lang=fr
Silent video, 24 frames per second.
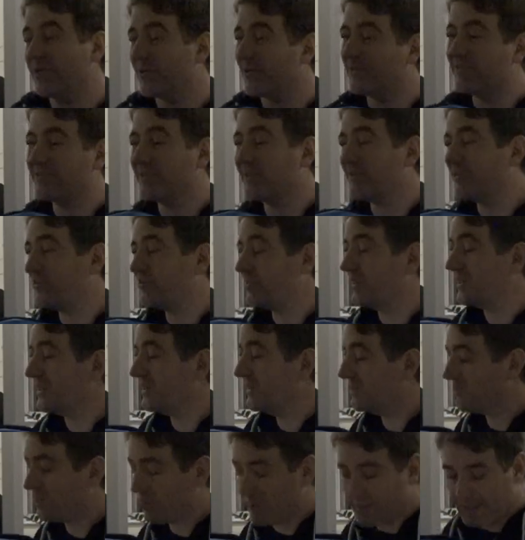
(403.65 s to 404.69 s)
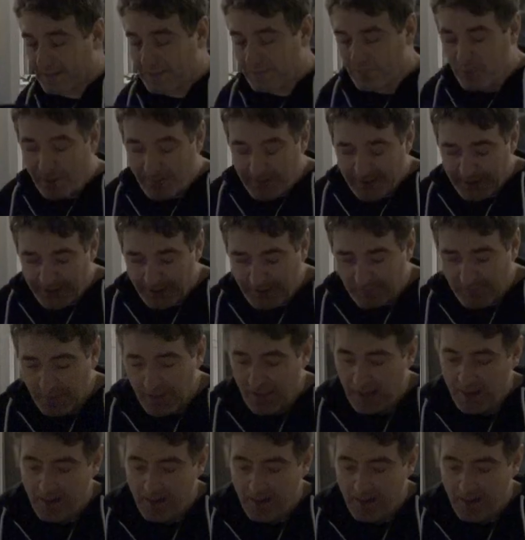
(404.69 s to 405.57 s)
on en fait tous les 3-4 mois maintenant.